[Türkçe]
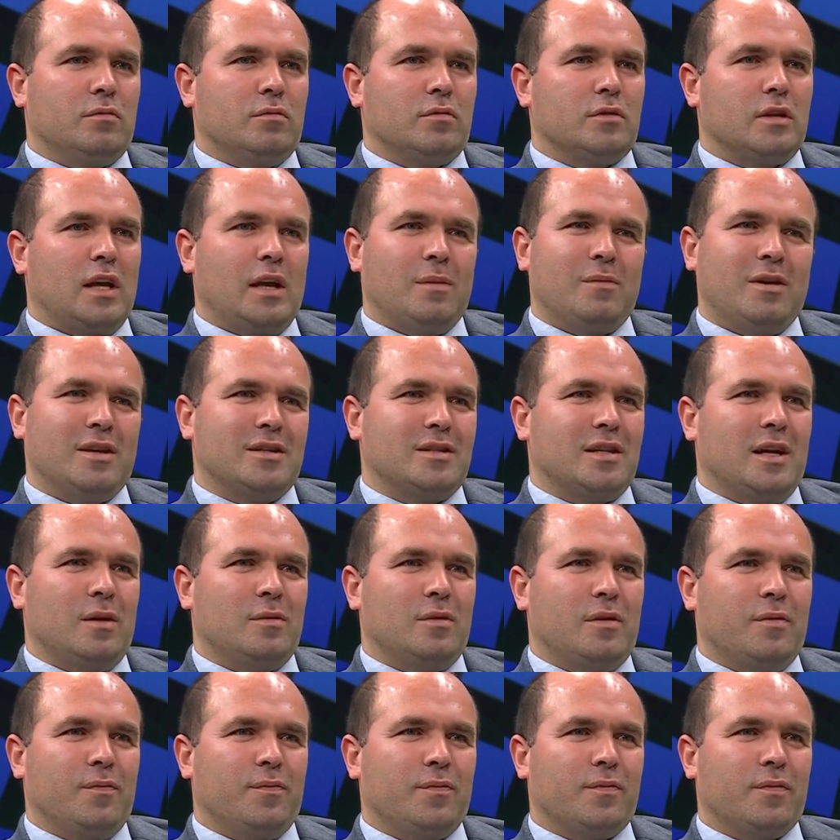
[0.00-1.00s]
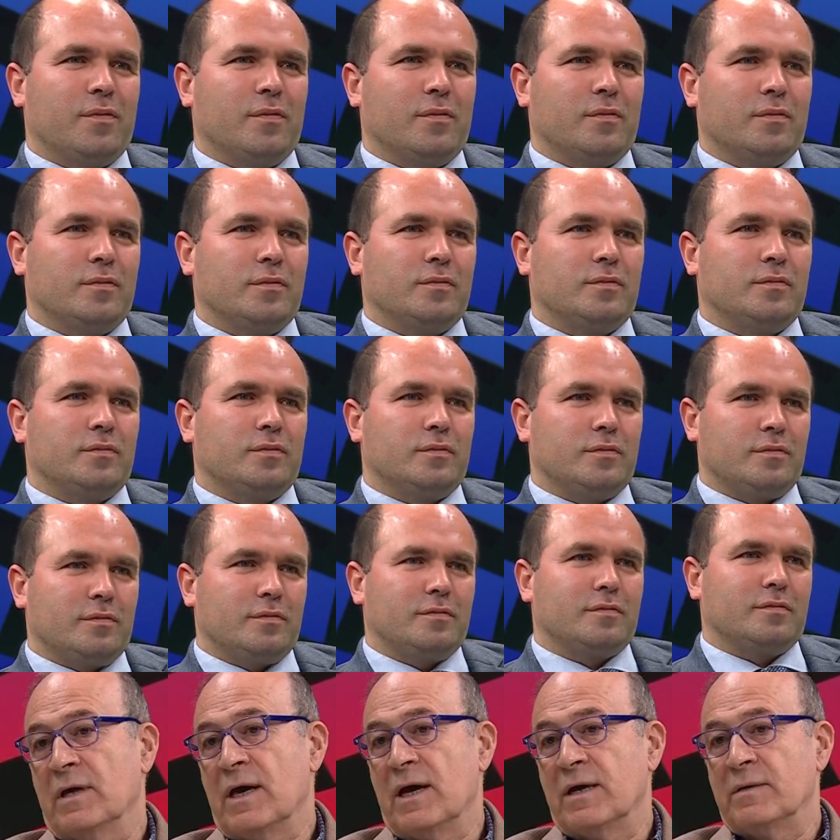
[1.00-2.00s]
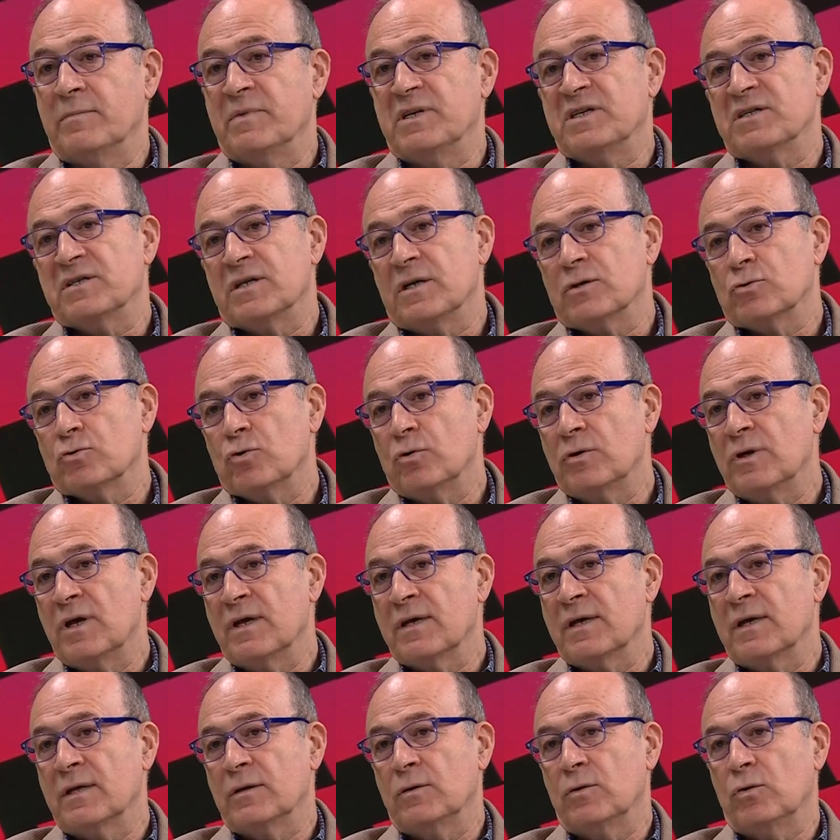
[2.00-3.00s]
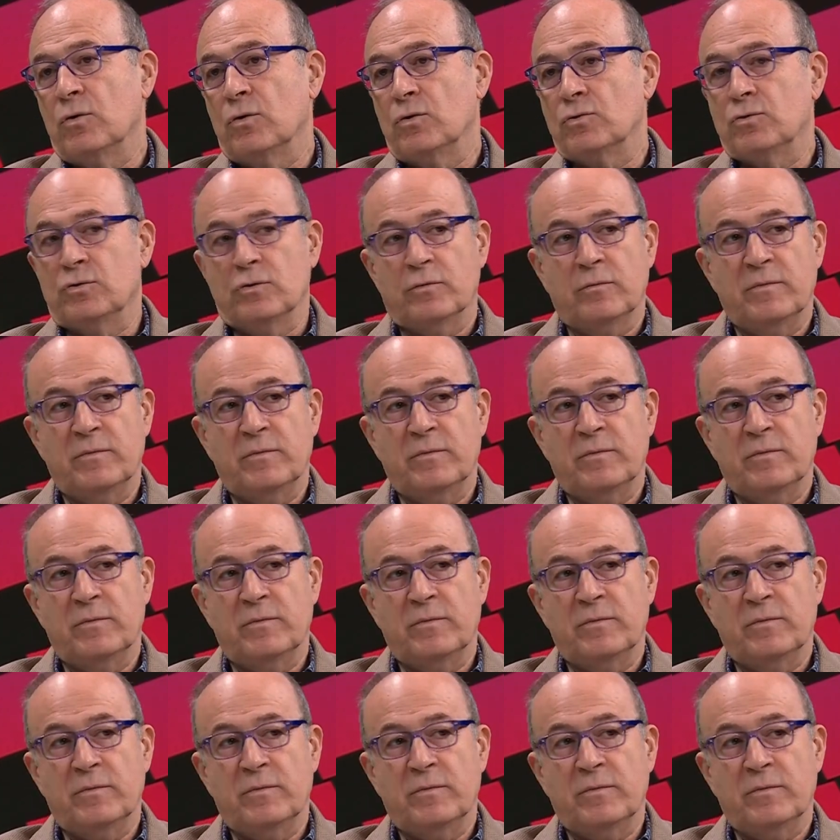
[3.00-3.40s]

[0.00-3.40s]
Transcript: Sayamayız yani. Zaten yok ki zaten. Yani Beşiktaş'ta oynarken de yoktu.